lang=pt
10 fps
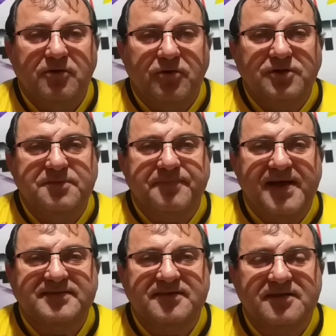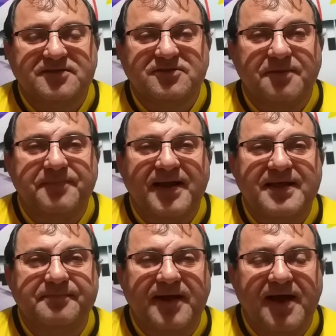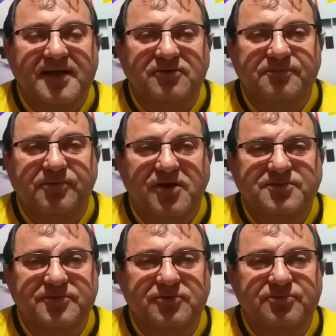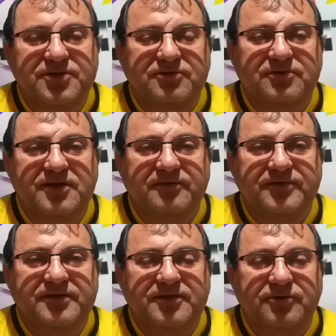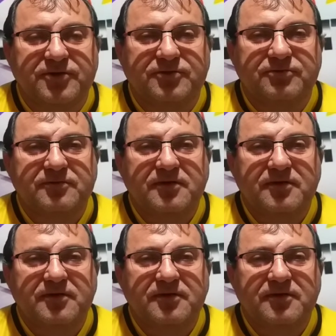Hoje passando só para lembrar que no próximo domingo, dia 28,